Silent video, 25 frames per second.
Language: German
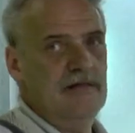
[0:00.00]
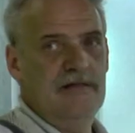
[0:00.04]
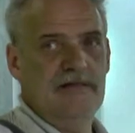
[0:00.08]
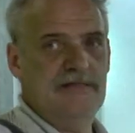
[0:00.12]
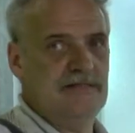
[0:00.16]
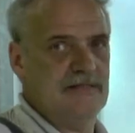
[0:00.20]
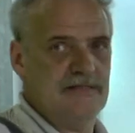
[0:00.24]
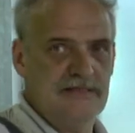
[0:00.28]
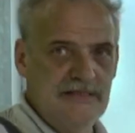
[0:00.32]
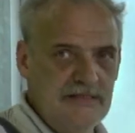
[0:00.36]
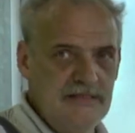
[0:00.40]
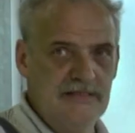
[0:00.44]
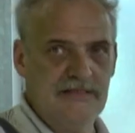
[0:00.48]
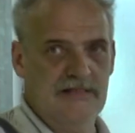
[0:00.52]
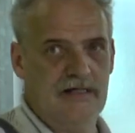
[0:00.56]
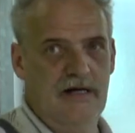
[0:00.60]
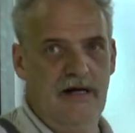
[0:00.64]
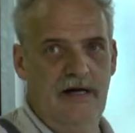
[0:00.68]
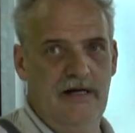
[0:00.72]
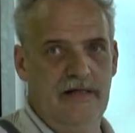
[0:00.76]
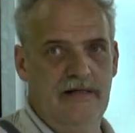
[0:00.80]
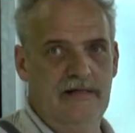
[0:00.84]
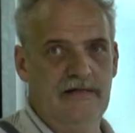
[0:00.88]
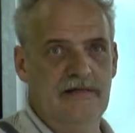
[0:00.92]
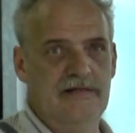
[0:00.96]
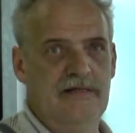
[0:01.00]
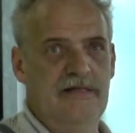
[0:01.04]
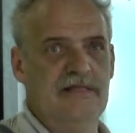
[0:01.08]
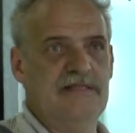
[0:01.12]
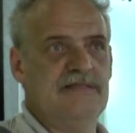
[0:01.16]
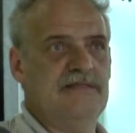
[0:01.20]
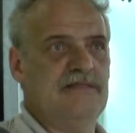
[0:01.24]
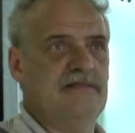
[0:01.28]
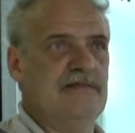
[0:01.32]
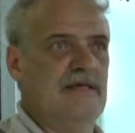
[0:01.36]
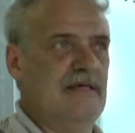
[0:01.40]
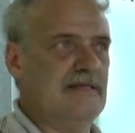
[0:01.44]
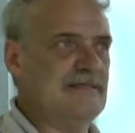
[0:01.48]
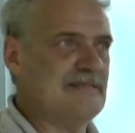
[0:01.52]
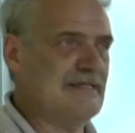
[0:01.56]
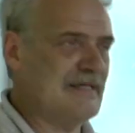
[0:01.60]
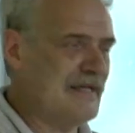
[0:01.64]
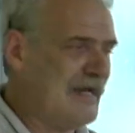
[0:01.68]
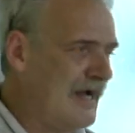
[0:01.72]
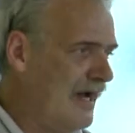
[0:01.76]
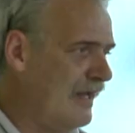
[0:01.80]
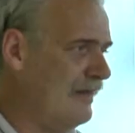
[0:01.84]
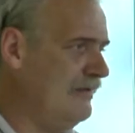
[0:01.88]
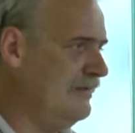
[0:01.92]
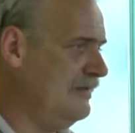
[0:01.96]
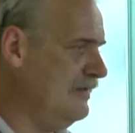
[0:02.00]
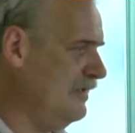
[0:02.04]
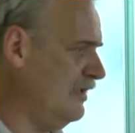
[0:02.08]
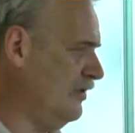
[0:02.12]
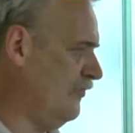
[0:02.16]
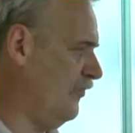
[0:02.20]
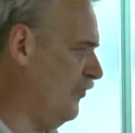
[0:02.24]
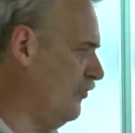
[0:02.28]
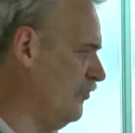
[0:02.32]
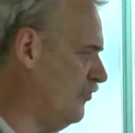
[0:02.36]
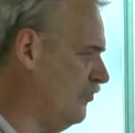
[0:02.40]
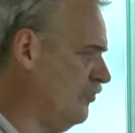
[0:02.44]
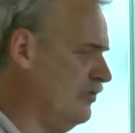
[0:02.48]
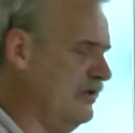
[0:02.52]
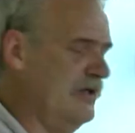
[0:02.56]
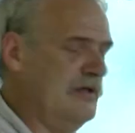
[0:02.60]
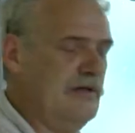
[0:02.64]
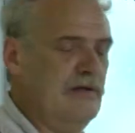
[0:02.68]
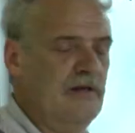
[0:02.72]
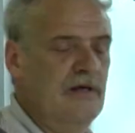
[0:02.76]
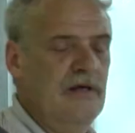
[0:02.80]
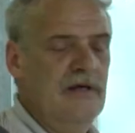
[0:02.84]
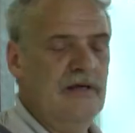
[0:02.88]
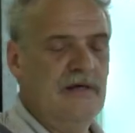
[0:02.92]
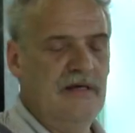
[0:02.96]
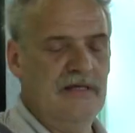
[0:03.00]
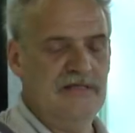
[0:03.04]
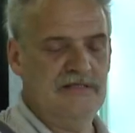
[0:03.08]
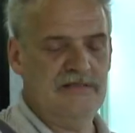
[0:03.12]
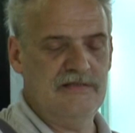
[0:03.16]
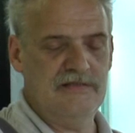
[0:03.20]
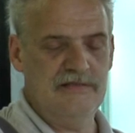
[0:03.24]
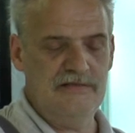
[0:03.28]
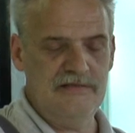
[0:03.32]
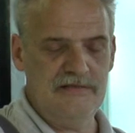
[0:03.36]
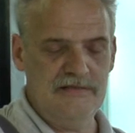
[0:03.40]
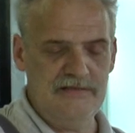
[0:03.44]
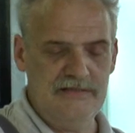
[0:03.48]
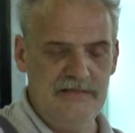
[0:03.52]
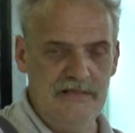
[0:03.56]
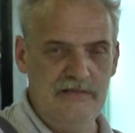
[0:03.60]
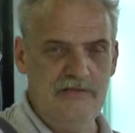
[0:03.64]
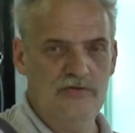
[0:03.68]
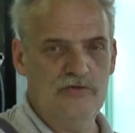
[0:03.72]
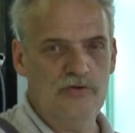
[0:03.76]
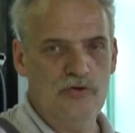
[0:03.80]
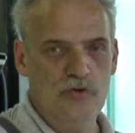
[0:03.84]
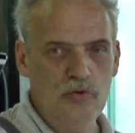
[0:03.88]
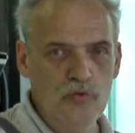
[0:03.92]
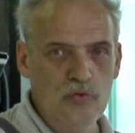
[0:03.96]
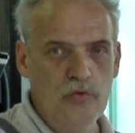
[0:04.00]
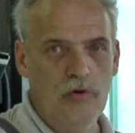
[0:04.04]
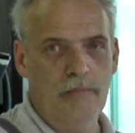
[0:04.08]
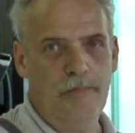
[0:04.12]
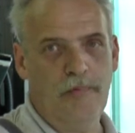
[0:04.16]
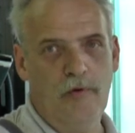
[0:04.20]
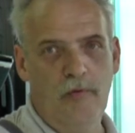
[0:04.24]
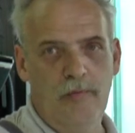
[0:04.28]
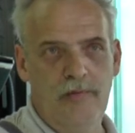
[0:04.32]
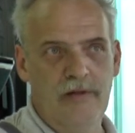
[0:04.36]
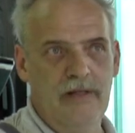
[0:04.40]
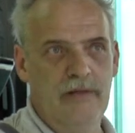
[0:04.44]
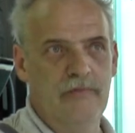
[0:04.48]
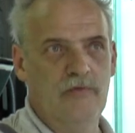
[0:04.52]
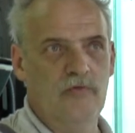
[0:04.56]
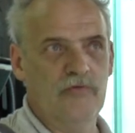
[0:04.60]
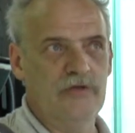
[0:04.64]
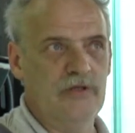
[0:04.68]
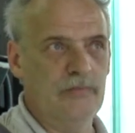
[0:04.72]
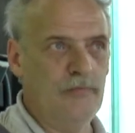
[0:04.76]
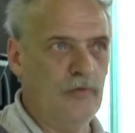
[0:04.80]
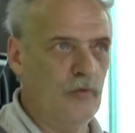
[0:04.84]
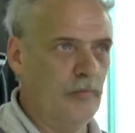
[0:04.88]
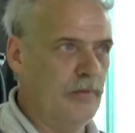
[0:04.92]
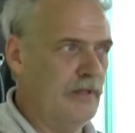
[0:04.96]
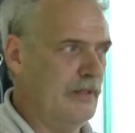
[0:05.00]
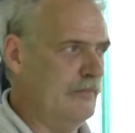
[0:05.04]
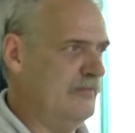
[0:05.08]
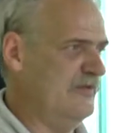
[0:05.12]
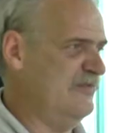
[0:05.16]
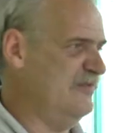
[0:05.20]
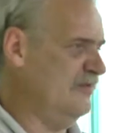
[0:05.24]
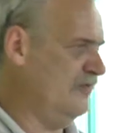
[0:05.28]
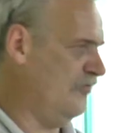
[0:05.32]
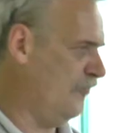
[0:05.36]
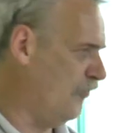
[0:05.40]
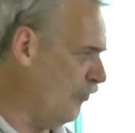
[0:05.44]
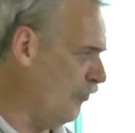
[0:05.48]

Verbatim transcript: ist es nicht geeignet. Es, es kann nicht funktionieren. Es sind nur Probleme und die Probleme sind